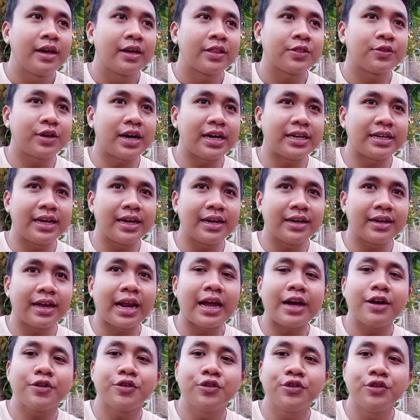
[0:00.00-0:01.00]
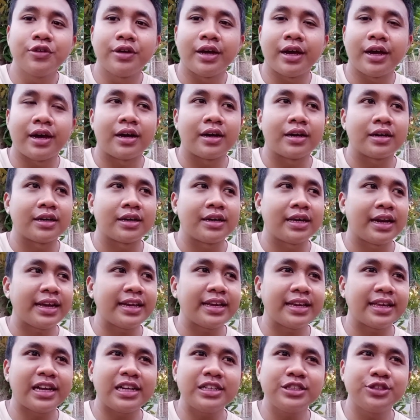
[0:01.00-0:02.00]
itu kadang ragu ya
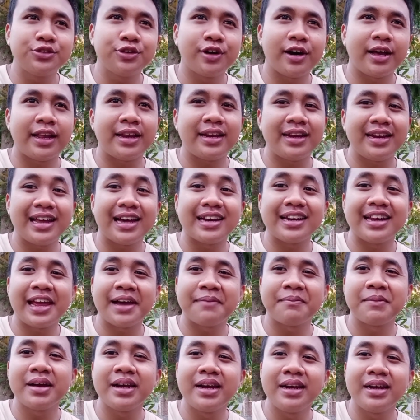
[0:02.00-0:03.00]
kira-kira jualan ini ada yang